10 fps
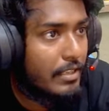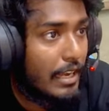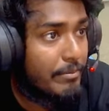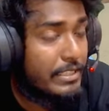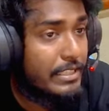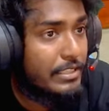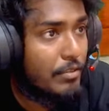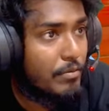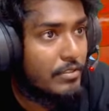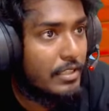আমি নিজেও
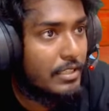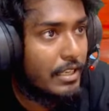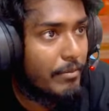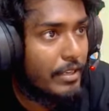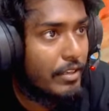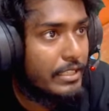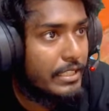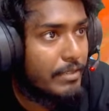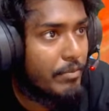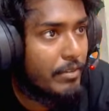বুঝতেছি না ভাই ভাই
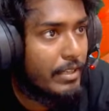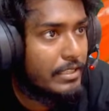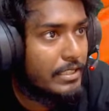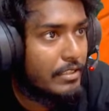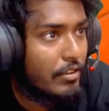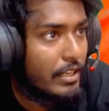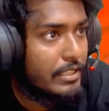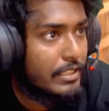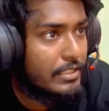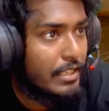কি পরিমাণে জেদ ধরাই
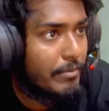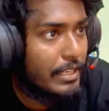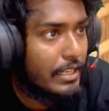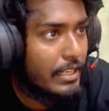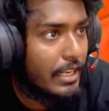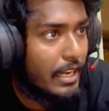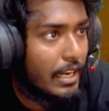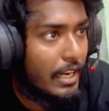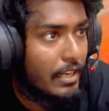দিতেছে আমারে আল্লাহ